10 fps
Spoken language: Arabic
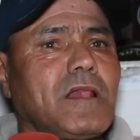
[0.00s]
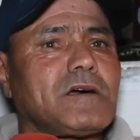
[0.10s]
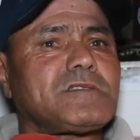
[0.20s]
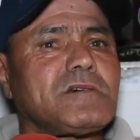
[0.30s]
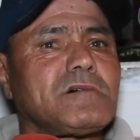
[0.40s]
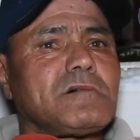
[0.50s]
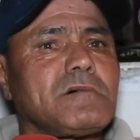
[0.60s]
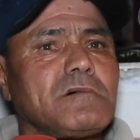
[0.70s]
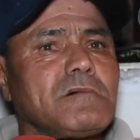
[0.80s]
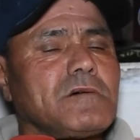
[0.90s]
الثلاث
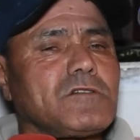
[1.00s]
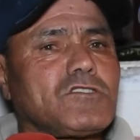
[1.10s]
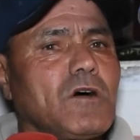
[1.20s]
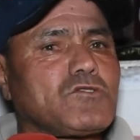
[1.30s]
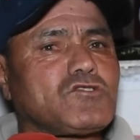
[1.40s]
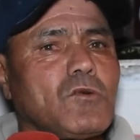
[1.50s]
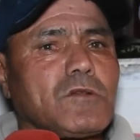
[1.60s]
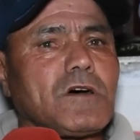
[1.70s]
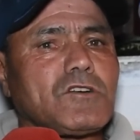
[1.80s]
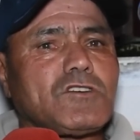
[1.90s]
جاو
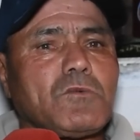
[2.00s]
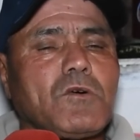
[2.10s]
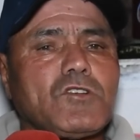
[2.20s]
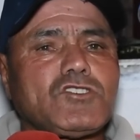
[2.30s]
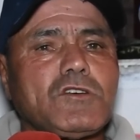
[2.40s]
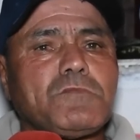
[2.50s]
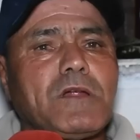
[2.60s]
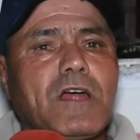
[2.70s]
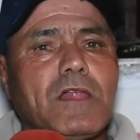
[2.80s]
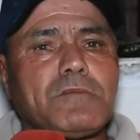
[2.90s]
السلطه جاو كل شيء
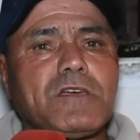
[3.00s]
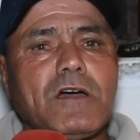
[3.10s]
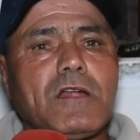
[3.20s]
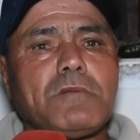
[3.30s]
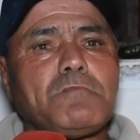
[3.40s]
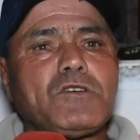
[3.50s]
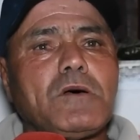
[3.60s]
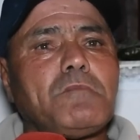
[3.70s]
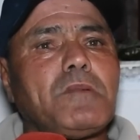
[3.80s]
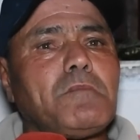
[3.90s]
بالكلاب ديالهم
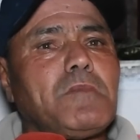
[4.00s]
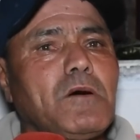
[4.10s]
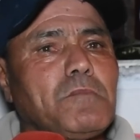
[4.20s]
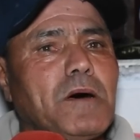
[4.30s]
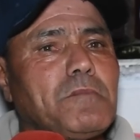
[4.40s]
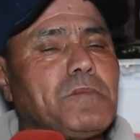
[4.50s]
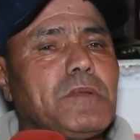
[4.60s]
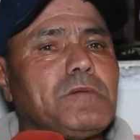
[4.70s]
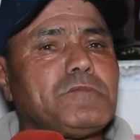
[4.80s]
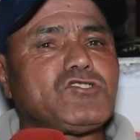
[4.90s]

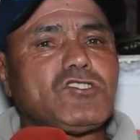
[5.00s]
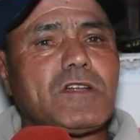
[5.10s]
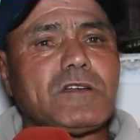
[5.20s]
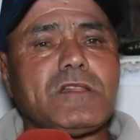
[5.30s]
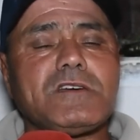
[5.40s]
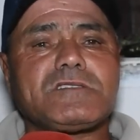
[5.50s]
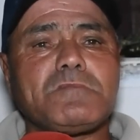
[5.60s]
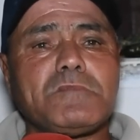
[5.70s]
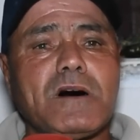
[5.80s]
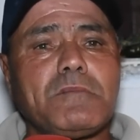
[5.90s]
بالجيران اللي
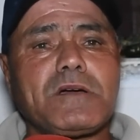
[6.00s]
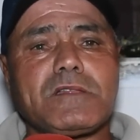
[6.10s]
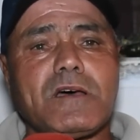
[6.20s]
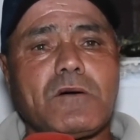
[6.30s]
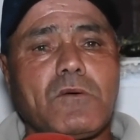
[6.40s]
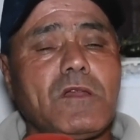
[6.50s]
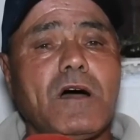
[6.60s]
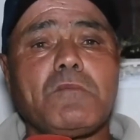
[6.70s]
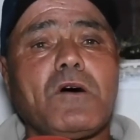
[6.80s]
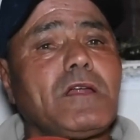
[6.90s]
تما بكذا
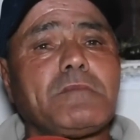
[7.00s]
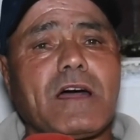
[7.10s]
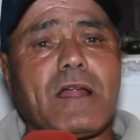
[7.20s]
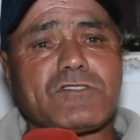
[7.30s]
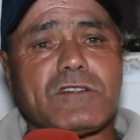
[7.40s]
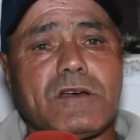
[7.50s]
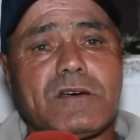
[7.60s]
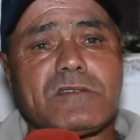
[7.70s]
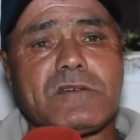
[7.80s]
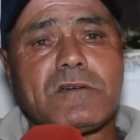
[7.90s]
كلهم وانا ما كنعرفش
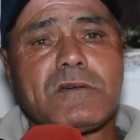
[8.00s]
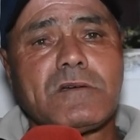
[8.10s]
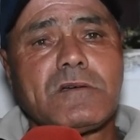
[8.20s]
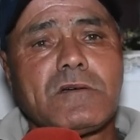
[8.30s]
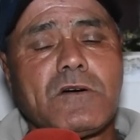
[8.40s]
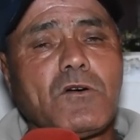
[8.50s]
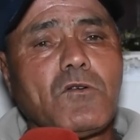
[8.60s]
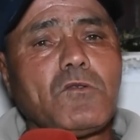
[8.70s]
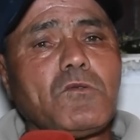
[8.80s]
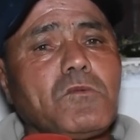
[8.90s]
الناس
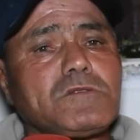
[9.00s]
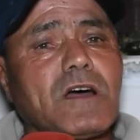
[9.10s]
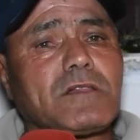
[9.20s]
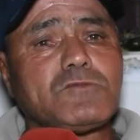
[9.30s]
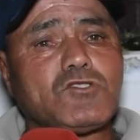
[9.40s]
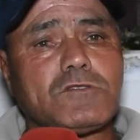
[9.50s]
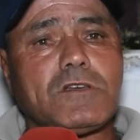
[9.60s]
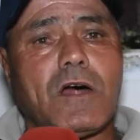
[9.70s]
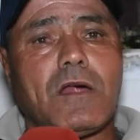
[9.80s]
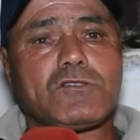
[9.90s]
ودارت مجهود
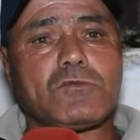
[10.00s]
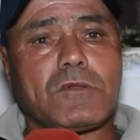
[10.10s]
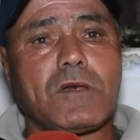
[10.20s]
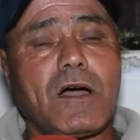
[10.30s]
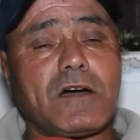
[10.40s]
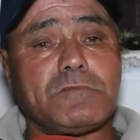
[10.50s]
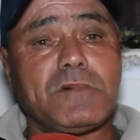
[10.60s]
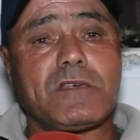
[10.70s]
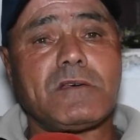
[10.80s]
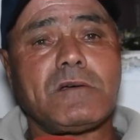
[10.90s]
ديالها السلطه خدمت